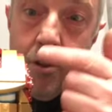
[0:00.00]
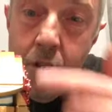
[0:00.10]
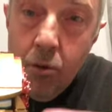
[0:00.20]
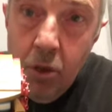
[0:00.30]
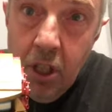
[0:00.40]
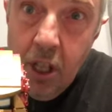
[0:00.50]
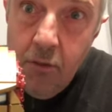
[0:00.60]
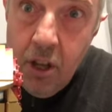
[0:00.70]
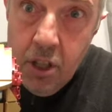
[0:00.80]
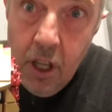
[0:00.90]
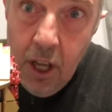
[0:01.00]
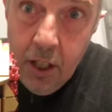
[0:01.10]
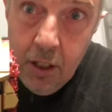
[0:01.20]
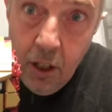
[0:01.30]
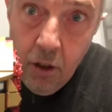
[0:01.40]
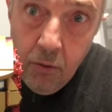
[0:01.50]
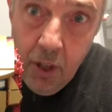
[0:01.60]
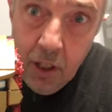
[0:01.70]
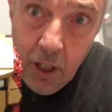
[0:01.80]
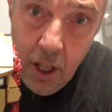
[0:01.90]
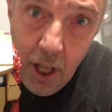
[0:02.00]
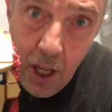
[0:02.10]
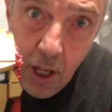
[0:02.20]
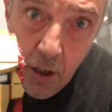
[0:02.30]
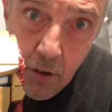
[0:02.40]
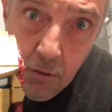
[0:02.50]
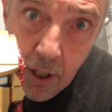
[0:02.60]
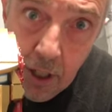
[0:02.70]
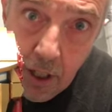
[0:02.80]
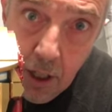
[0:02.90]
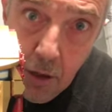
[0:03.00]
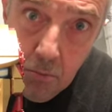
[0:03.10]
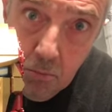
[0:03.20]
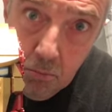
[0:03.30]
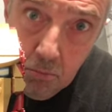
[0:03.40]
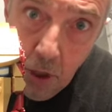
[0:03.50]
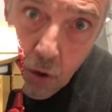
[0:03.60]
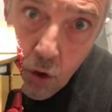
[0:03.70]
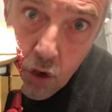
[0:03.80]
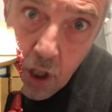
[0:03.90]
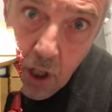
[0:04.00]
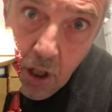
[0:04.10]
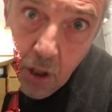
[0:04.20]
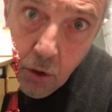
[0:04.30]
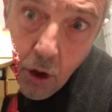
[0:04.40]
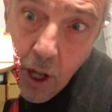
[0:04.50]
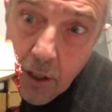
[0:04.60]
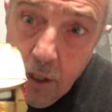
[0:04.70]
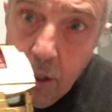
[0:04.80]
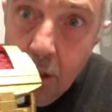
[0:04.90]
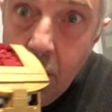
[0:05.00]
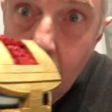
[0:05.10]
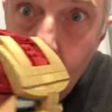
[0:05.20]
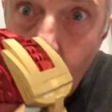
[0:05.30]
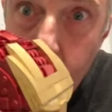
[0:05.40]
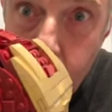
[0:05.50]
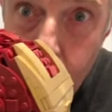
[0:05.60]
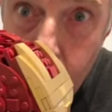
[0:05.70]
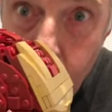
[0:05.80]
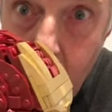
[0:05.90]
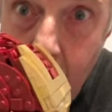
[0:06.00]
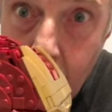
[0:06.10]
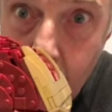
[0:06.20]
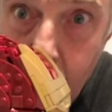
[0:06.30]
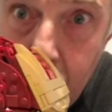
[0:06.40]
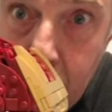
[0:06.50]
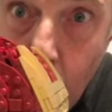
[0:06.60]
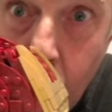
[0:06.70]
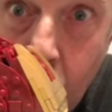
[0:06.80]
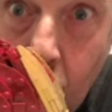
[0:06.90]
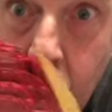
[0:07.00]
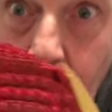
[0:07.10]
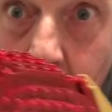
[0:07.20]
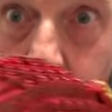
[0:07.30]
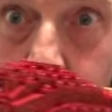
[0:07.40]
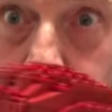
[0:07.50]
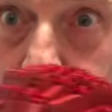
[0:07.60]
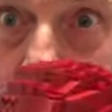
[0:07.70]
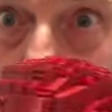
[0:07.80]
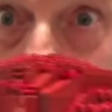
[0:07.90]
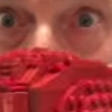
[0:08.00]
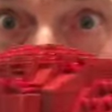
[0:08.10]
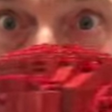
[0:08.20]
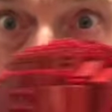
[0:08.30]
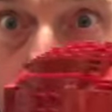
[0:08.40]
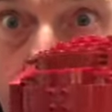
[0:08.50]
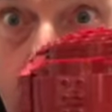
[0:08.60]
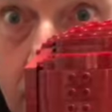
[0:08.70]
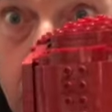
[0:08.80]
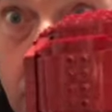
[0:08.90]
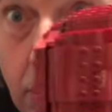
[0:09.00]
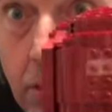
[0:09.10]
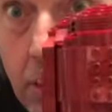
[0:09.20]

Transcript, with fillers: Quindi la maschera anteriormente è eh, fatta di mantoncini dorati, rosso sul lato come l'originale, dietro abbiamo già visto